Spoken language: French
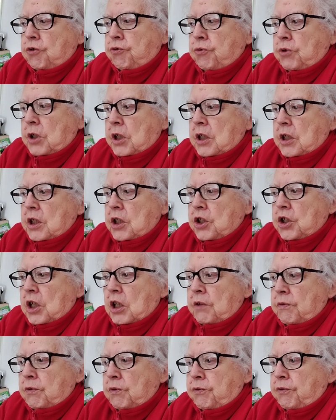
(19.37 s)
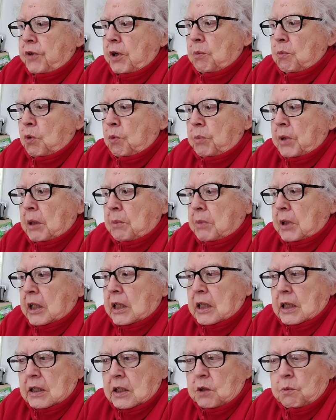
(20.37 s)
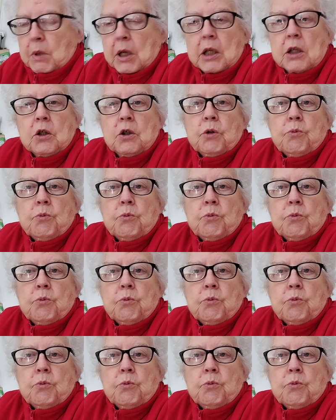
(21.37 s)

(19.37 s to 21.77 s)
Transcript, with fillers: je vous ai dit que j'allais vous faire mon blabla de la semaine,